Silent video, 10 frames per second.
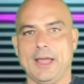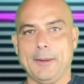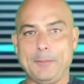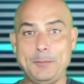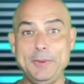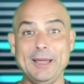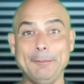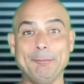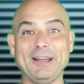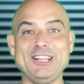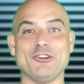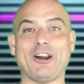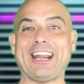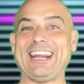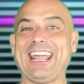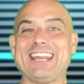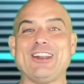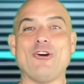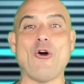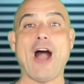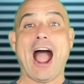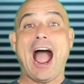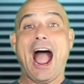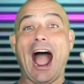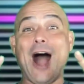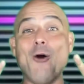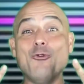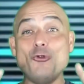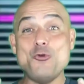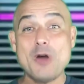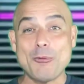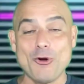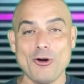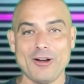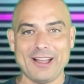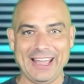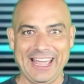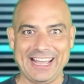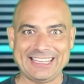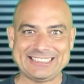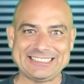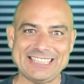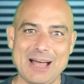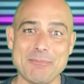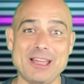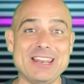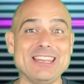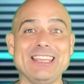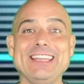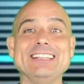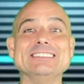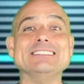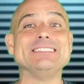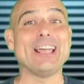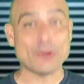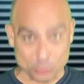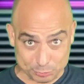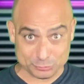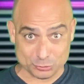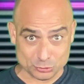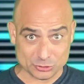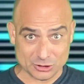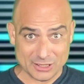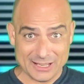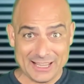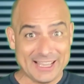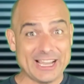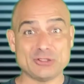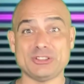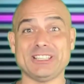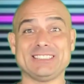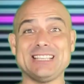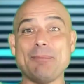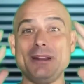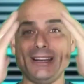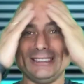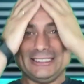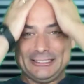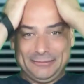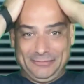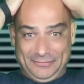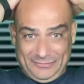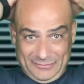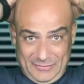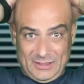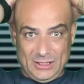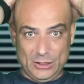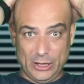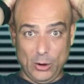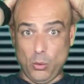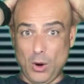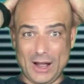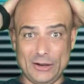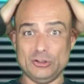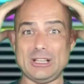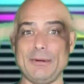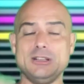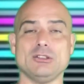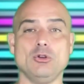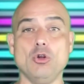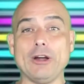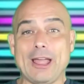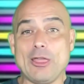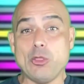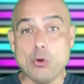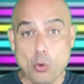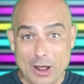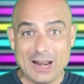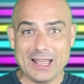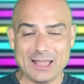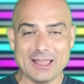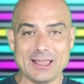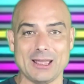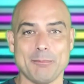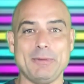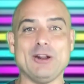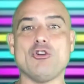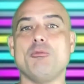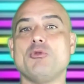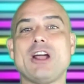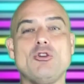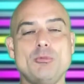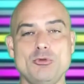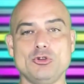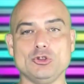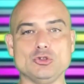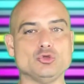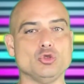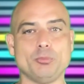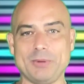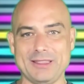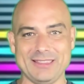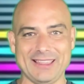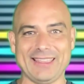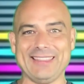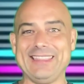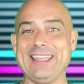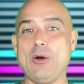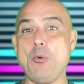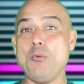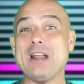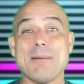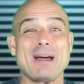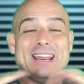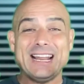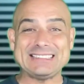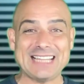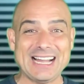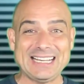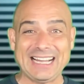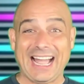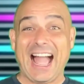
Bienvenido, requerero, a un nuevo examen interruptus. Esos exámenes que juega. No sabéis lo que duele ver cómo un alumno suspende de una manera tan